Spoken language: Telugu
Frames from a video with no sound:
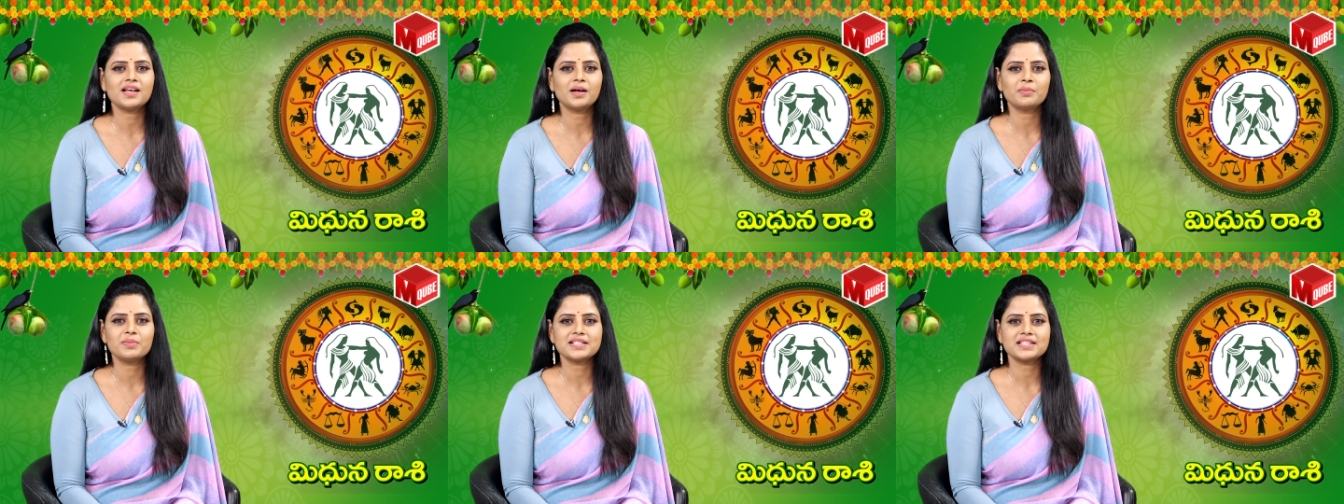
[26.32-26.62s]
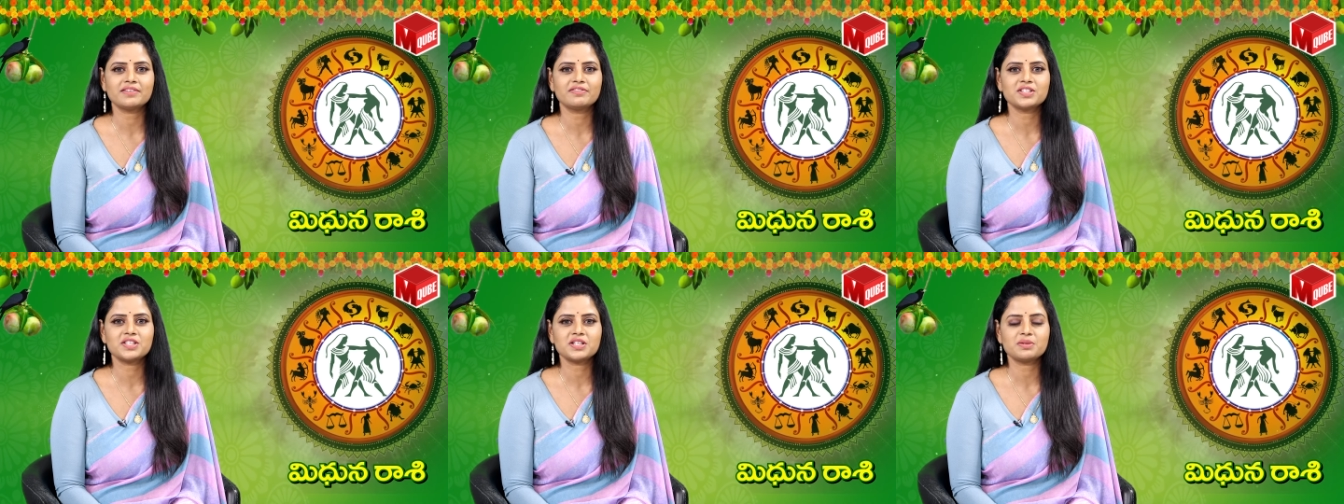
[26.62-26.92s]
నవ
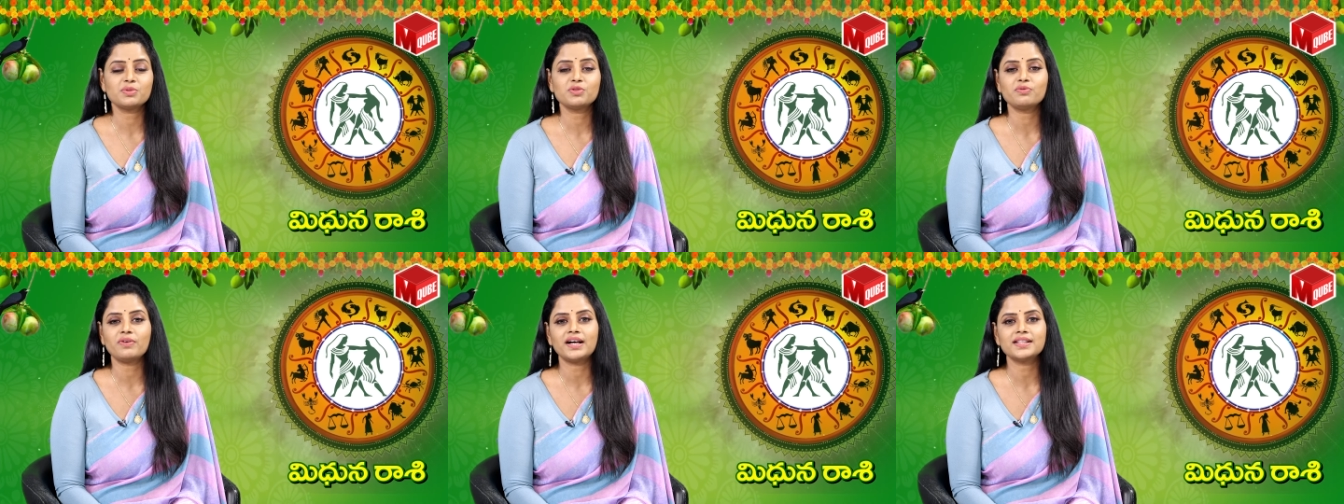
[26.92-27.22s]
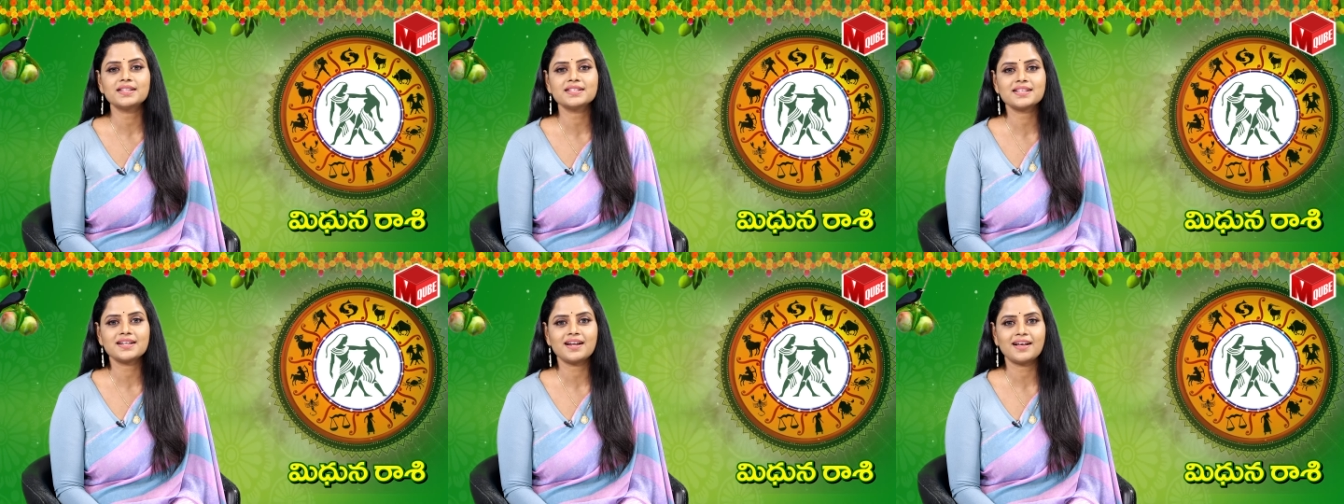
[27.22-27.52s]
సంవత్సరం
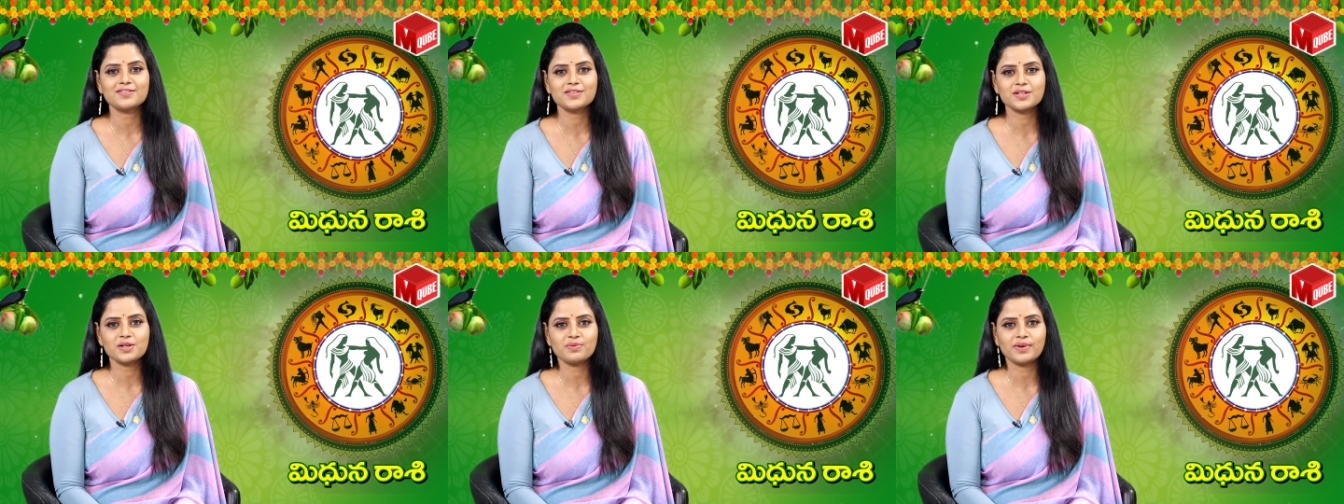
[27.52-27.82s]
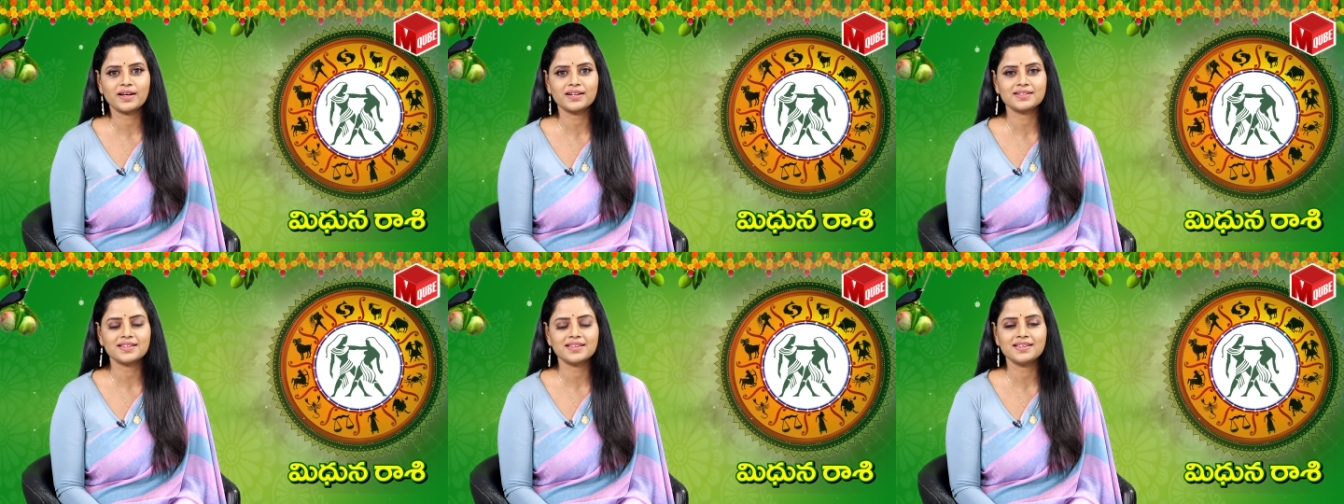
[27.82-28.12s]
ద్వాదశ రాశుల
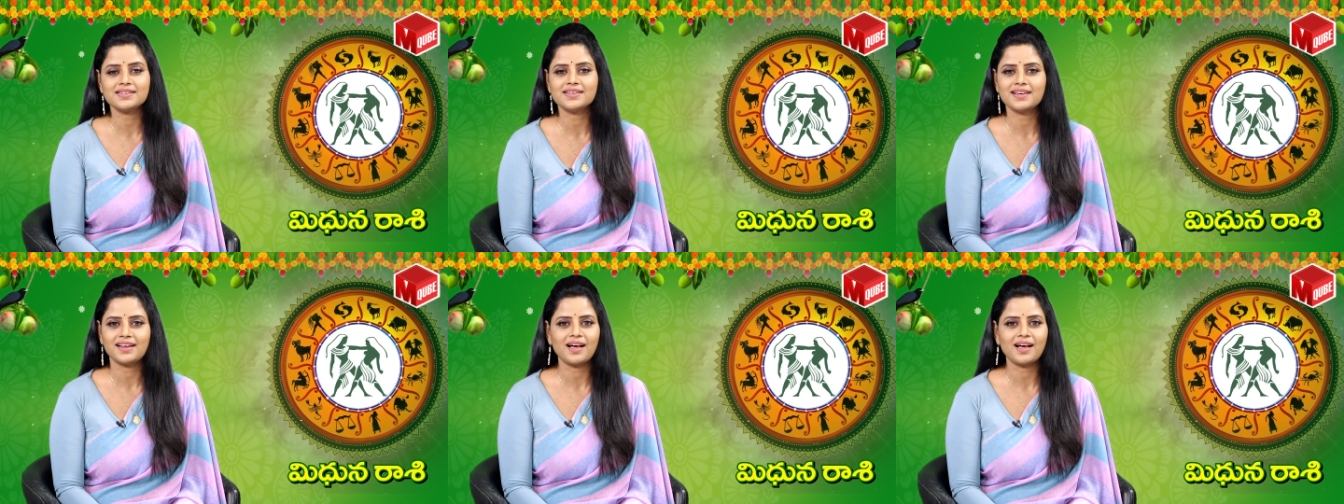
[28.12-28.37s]
వారికి